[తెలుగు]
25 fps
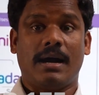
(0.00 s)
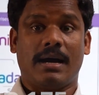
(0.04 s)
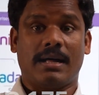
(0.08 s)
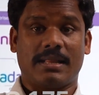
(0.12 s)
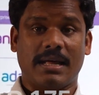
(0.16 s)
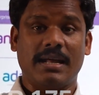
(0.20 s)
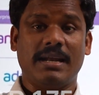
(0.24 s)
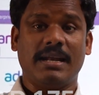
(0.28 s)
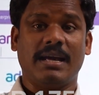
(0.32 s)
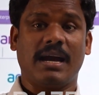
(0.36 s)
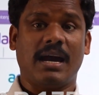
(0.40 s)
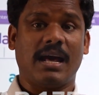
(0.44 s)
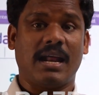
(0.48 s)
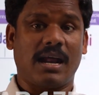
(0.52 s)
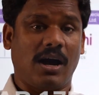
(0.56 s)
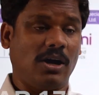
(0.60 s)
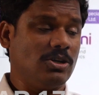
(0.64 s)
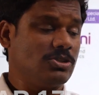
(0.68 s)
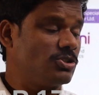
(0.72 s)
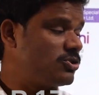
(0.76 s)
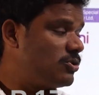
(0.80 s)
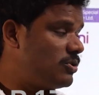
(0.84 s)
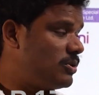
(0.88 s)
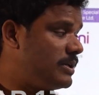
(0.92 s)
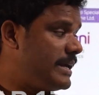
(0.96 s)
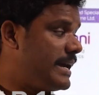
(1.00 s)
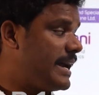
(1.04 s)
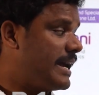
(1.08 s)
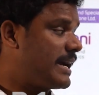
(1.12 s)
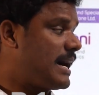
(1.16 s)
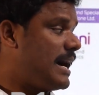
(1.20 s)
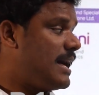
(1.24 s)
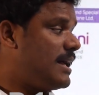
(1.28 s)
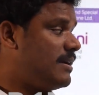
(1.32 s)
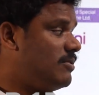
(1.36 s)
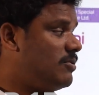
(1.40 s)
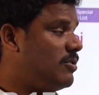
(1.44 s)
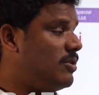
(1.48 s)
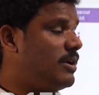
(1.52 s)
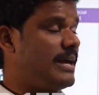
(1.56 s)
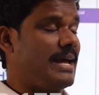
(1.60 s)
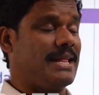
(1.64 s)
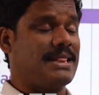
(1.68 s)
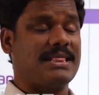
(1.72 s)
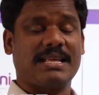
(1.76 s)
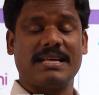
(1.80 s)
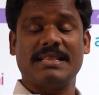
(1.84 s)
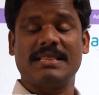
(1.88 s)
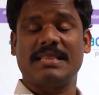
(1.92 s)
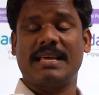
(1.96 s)
అదానీ గారి ఆస్తులు ఏ కాలంలో
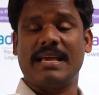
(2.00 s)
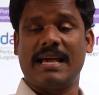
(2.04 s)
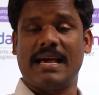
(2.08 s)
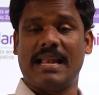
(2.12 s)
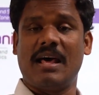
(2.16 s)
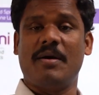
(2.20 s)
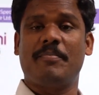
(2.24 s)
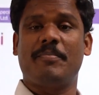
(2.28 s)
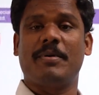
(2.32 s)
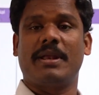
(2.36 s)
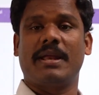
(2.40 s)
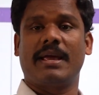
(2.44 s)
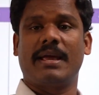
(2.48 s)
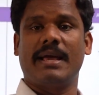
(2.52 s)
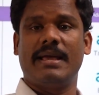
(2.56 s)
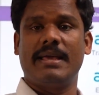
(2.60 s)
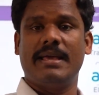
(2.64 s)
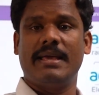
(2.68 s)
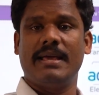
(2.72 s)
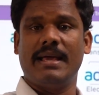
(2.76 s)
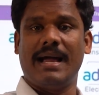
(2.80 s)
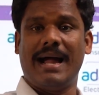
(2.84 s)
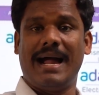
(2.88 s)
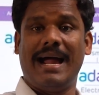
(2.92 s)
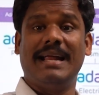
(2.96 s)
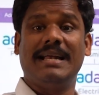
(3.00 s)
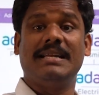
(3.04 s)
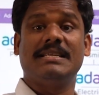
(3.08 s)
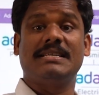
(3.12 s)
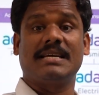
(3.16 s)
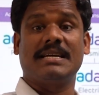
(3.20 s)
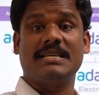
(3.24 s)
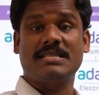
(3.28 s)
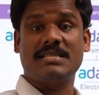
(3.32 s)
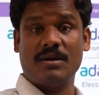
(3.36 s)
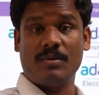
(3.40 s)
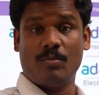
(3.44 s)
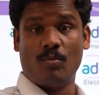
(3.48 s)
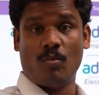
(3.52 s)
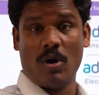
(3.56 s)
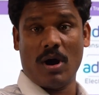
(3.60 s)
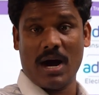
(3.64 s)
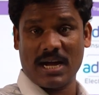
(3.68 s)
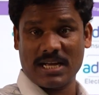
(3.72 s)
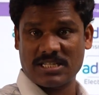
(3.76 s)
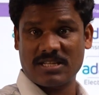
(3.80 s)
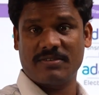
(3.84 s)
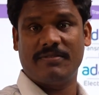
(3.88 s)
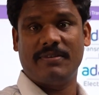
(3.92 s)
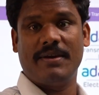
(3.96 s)
ఎంతెంత ఎలా పెరిగాయి ఆయన చేసిన
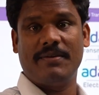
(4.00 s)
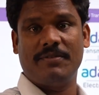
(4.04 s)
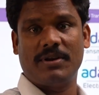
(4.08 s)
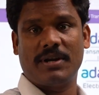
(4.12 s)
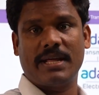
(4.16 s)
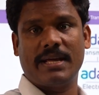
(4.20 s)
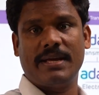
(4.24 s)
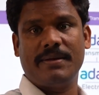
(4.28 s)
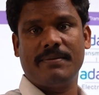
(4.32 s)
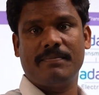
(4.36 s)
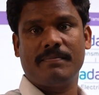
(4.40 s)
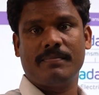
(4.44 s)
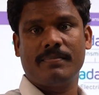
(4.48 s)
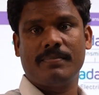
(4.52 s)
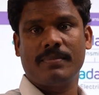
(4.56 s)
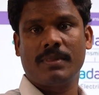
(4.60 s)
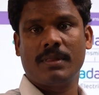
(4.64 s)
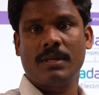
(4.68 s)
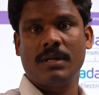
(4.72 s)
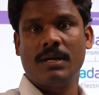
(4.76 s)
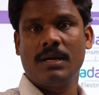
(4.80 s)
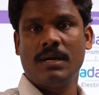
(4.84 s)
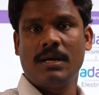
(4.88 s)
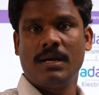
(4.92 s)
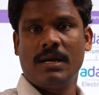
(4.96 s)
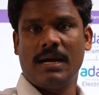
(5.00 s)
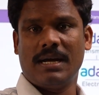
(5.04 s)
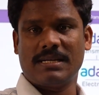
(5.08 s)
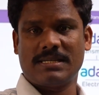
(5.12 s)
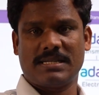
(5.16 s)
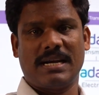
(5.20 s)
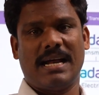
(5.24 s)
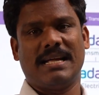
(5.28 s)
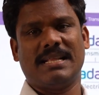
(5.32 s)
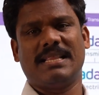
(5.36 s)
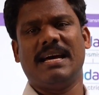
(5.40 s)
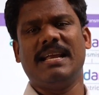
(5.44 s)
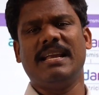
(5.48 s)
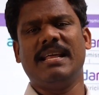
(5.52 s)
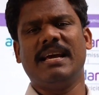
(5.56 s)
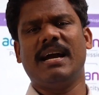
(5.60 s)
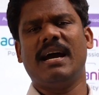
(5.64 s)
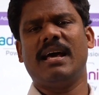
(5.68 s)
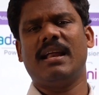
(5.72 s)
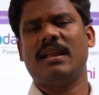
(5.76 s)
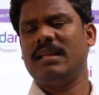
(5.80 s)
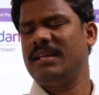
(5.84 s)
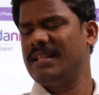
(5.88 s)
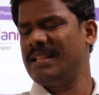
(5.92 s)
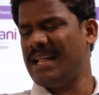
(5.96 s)
మోసం ఏమిటి అసలు అదానీ
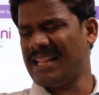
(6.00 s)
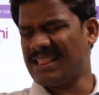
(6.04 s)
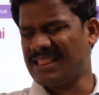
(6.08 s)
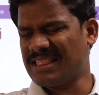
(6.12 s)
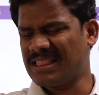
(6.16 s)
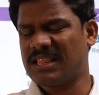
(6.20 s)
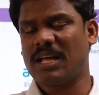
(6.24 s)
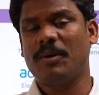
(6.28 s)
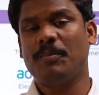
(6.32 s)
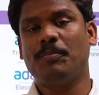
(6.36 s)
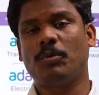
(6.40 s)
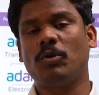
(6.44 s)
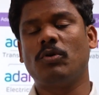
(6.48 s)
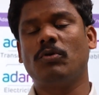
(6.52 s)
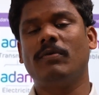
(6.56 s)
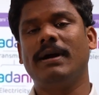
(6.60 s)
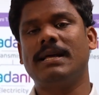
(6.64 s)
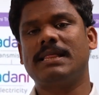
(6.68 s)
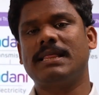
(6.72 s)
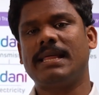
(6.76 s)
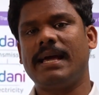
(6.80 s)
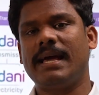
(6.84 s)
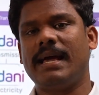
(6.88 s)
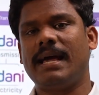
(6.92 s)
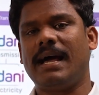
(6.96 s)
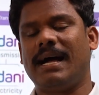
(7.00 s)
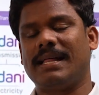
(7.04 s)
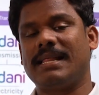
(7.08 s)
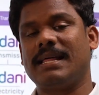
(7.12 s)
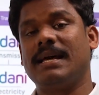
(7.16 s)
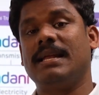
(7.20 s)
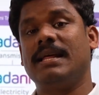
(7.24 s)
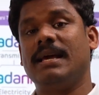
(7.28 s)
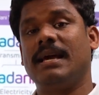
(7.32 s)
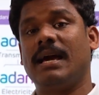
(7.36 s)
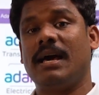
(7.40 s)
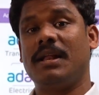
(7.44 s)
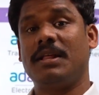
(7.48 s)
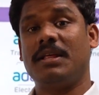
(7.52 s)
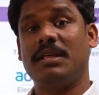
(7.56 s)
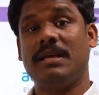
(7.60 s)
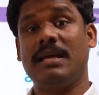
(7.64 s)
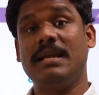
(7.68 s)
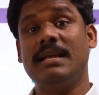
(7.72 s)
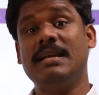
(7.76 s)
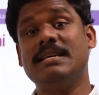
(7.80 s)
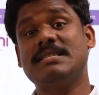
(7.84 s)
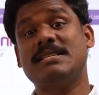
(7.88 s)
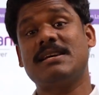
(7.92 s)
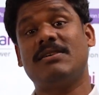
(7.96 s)
గారు ఇదంతా ప్రూవ్ అయితే అదానీ గారు
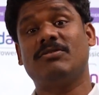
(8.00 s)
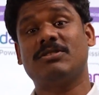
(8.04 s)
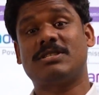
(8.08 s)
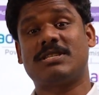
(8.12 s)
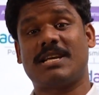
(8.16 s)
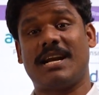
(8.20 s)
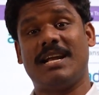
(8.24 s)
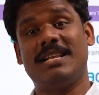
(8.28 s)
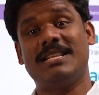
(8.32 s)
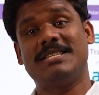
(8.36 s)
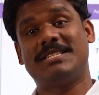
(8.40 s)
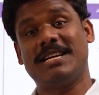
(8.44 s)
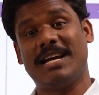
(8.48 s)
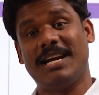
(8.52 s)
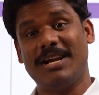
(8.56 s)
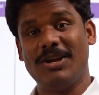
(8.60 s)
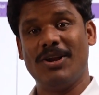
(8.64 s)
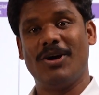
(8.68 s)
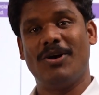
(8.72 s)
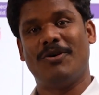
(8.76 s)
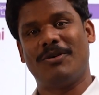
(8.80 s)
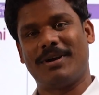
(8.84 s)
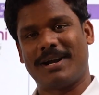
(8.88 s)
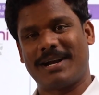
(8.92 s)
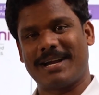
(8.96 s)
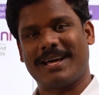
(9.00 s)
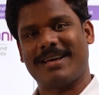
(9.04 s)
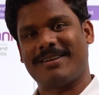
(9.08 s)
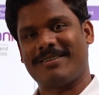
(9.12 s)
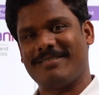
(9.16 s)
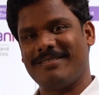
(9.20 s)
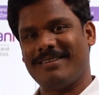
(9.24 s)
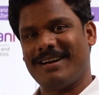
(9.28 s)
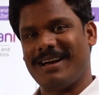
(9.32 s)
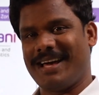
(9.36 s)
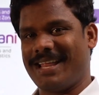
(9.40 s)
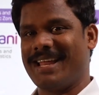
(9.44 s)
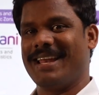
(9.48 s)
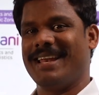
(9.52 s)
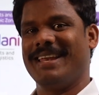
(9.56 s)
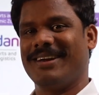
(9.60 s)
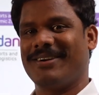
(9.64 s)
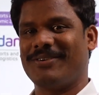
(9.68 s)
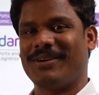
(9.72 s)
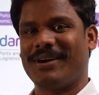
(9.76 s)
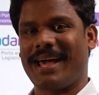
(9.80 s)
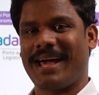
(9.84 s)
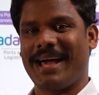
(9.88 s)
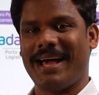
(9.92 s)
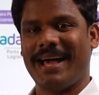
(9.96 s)
ఎన్ని సంవత్సరాలు జైల్లో ఉంటారు అవన్నీ
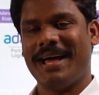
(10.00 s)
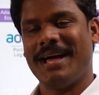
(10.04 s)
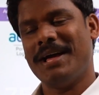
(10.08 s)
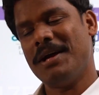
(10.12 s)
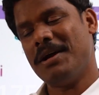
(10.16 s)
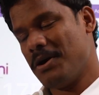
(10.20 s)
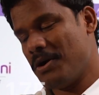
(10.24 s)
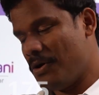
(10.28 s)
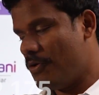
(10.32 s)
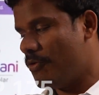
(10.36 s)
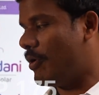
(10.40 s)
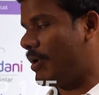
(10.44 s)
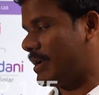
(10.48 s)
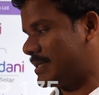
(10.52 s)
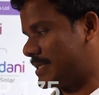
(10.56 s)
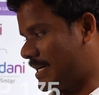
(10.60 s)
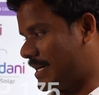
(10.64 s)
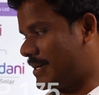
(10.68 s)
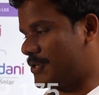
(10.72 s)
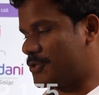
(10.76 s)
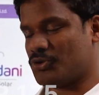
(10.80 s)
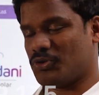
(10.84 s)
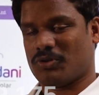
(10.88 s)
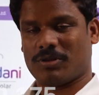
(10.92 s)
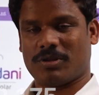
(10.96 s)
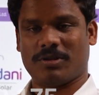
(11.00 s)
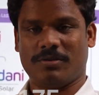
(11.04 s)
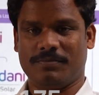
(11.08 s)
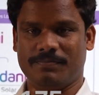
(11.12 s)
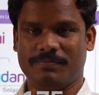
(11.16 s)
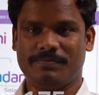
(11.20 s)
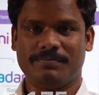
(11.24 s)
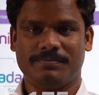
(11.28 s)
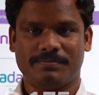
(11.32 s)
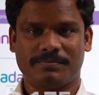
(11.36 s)
కూడా ఒకసారి చూద్దాం